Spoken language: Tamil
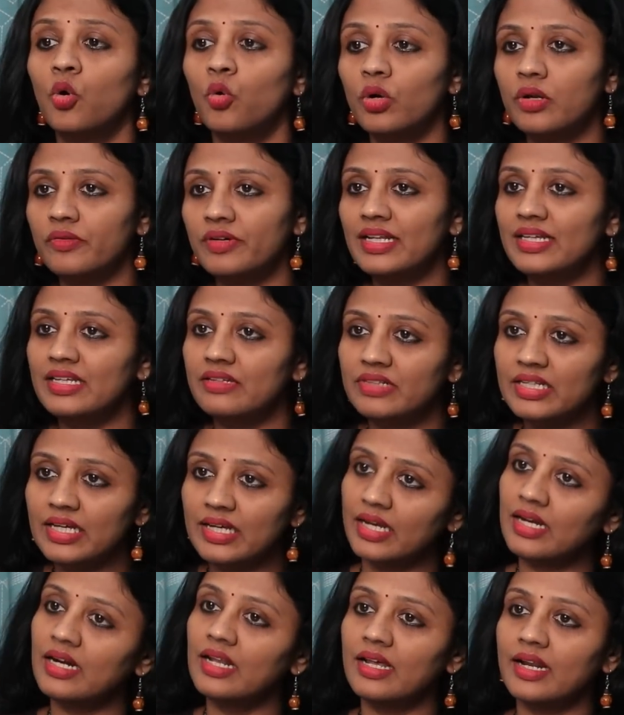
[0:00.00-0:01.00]
ஒருவேளை இவனை
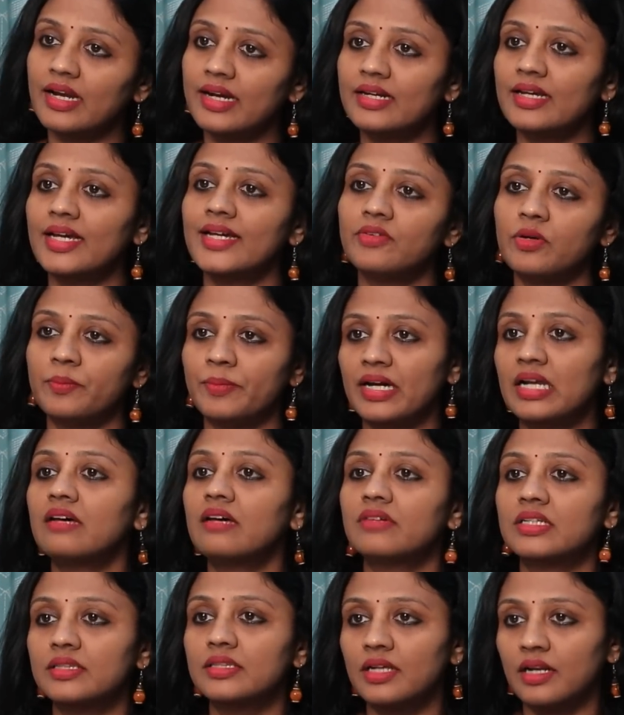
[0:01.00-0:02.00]
கீழே இறக்கிட்டா இவன் மேலே
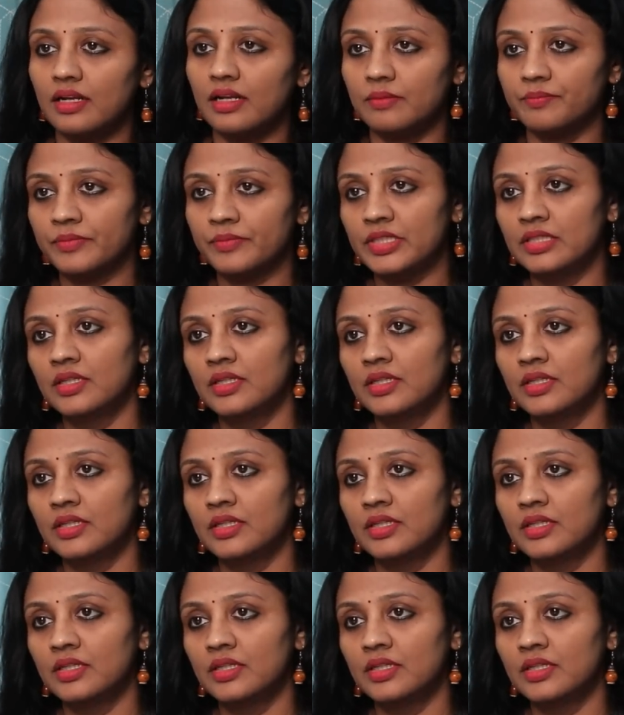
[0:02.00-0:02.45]
வந்துடலாம்